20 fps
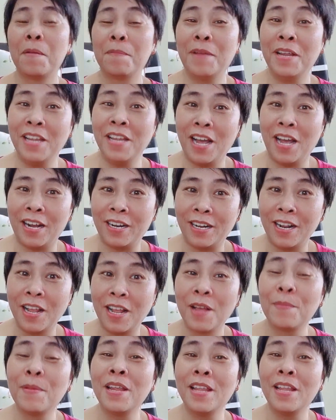bây giờ
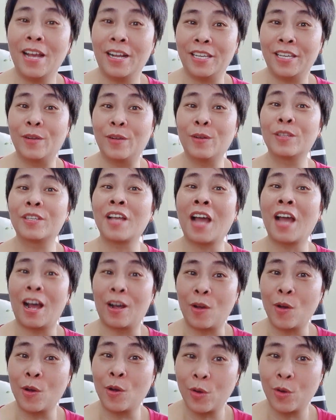bây giờ chỉ có
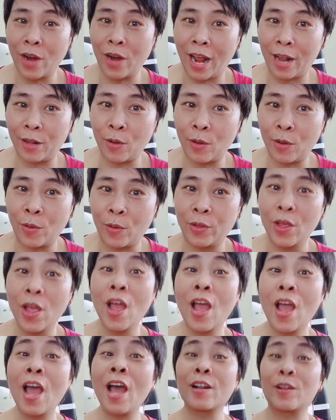chờ corona thôi
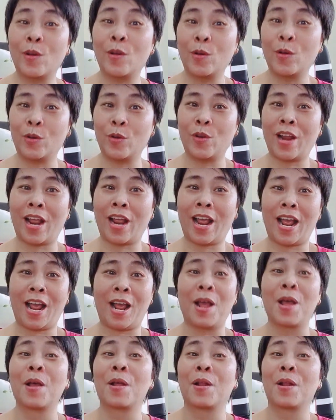hết
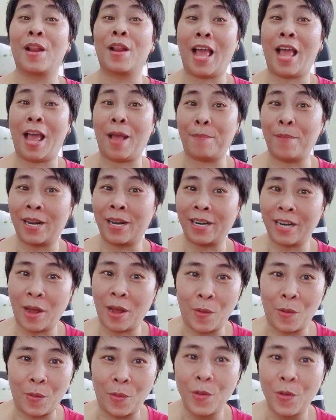corona là bắt
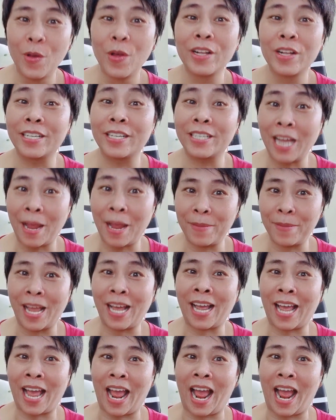đầu sáp
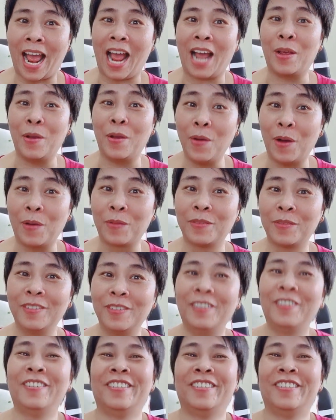lá cà hiểu không